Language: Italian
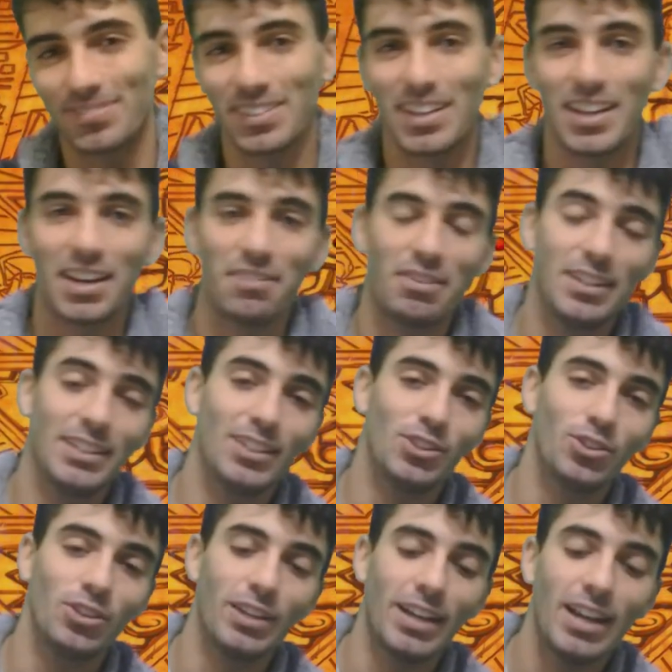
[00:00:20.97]

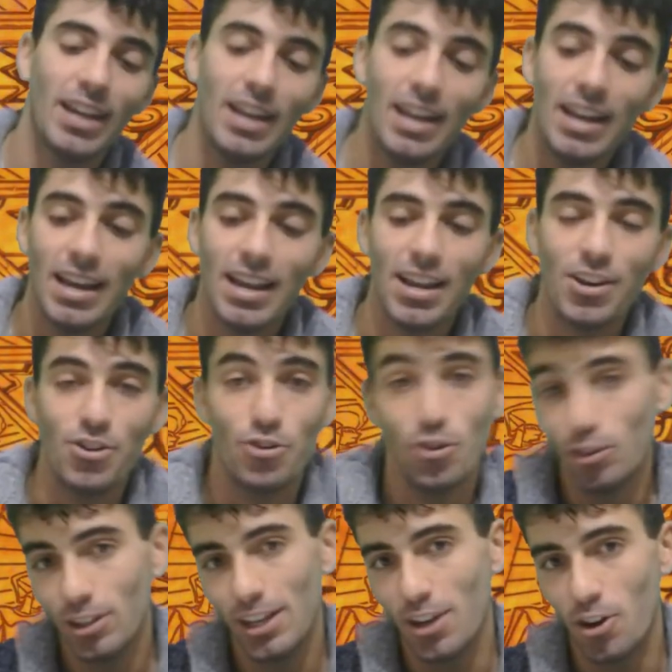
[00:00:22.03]
rivenditore,
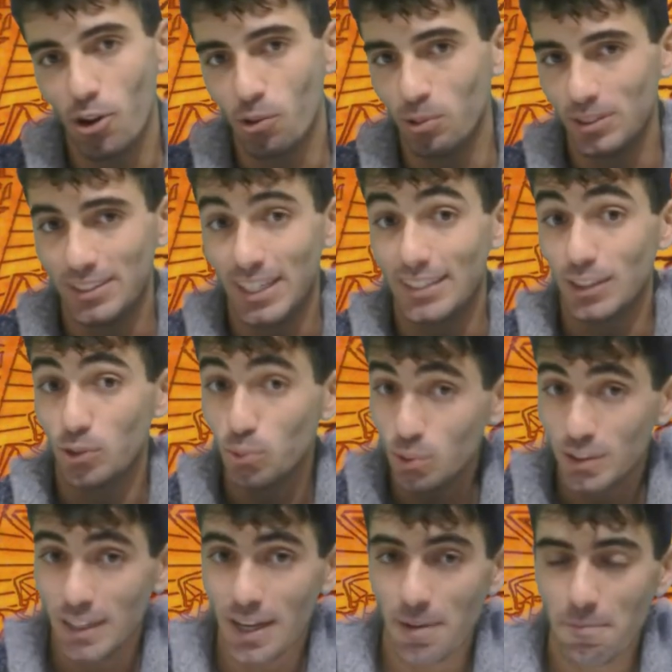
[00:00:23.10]
non le ho acquistate
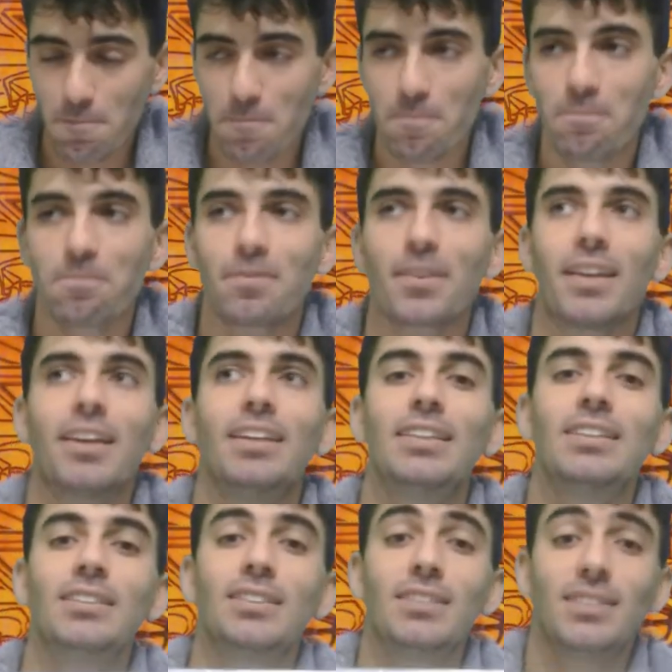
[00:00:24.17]
tutte?
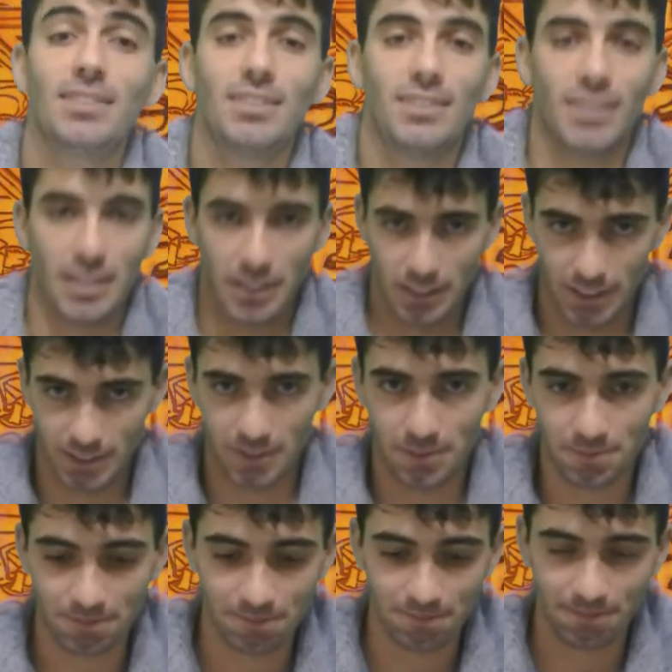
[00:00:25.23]
Sì.
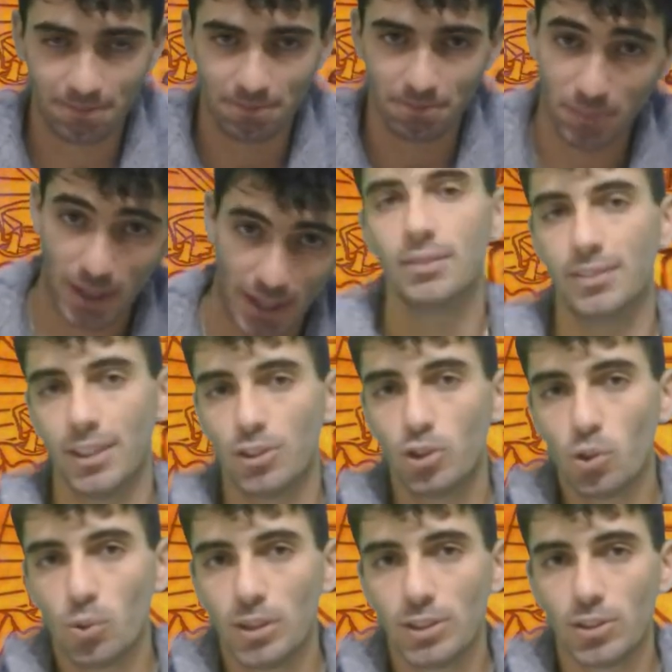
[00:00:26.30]
Bene,
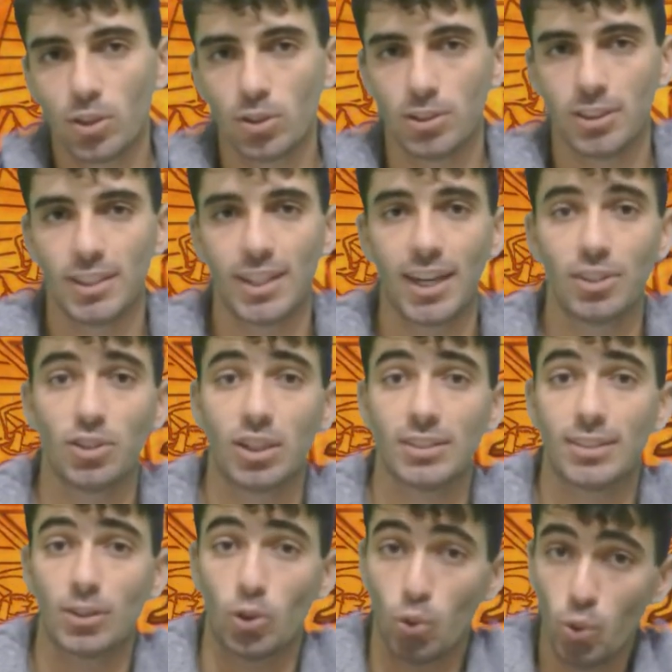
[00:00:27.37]
detto questo, considerando che è
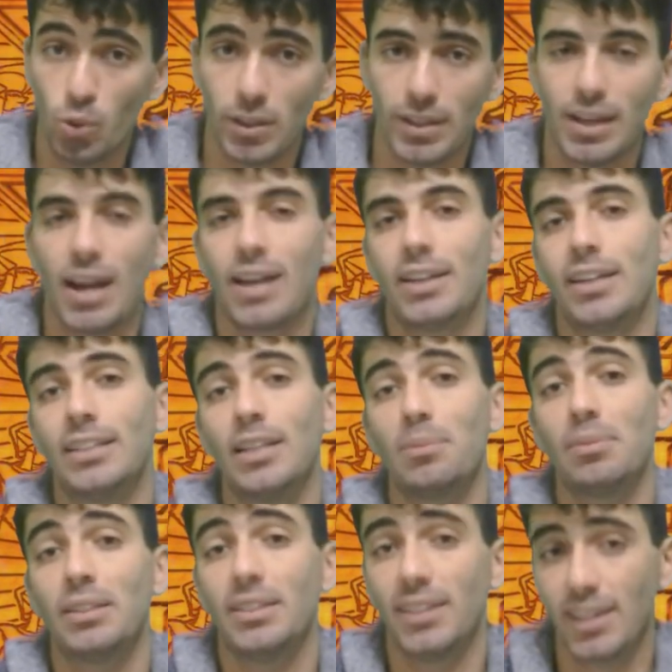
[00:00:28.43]
stato lui a
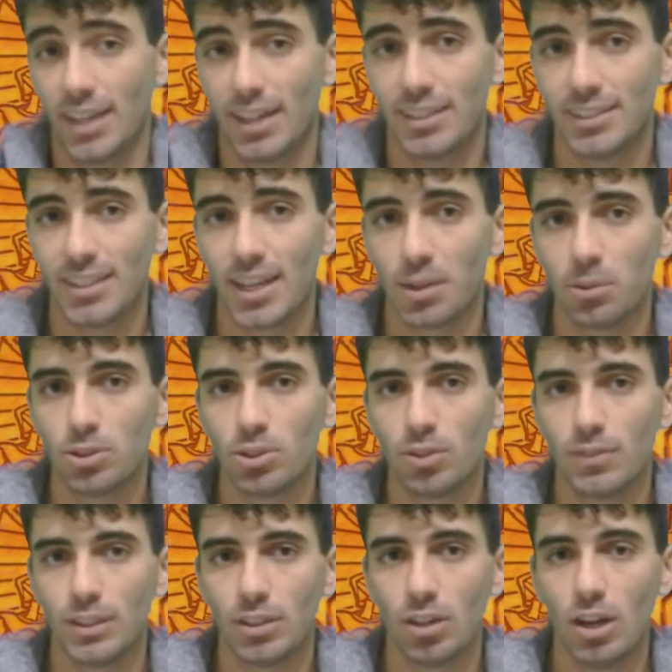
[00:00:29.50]
chiedermi di realizzare questo
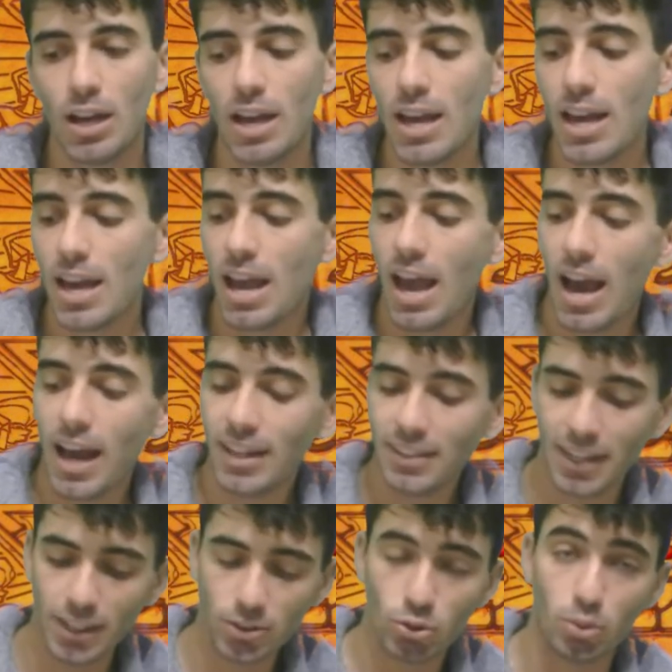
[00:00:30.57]
video,
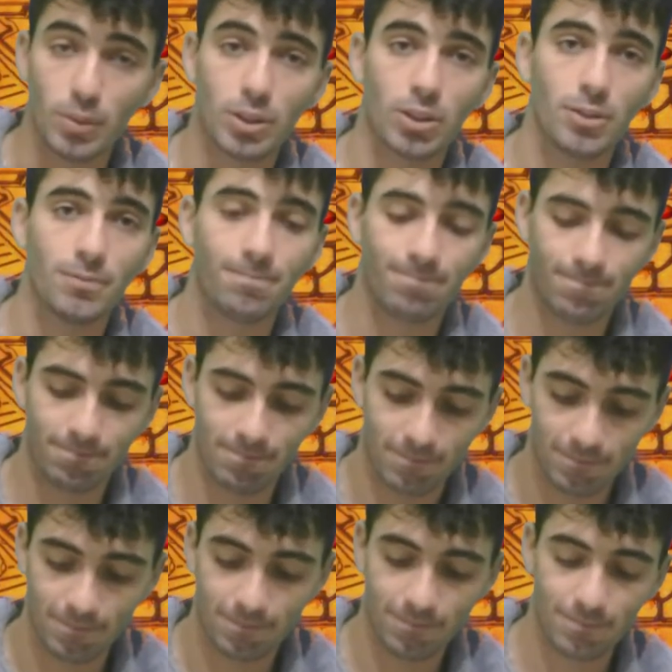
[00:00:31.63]
andrei subito
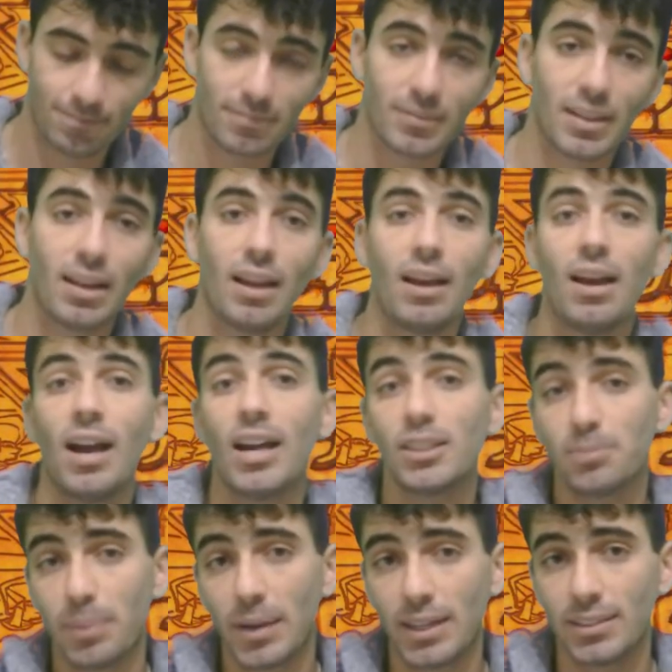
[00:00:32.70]
a
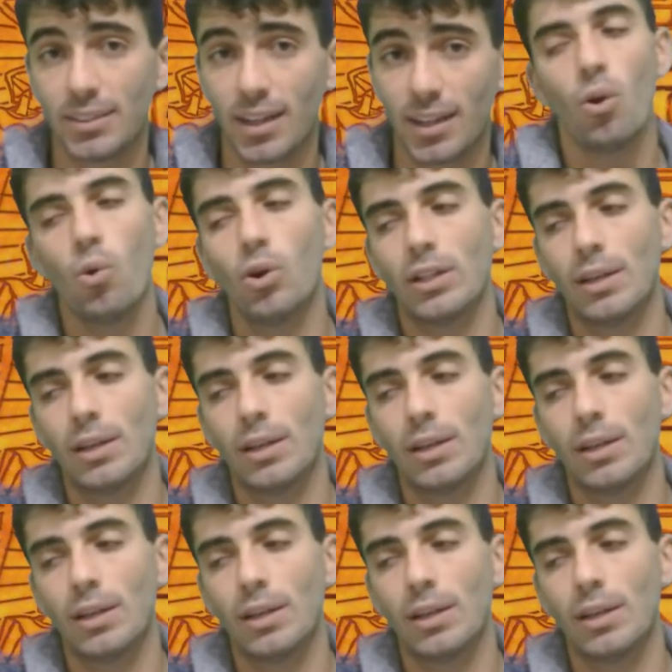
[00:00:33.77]
spacchettare o ad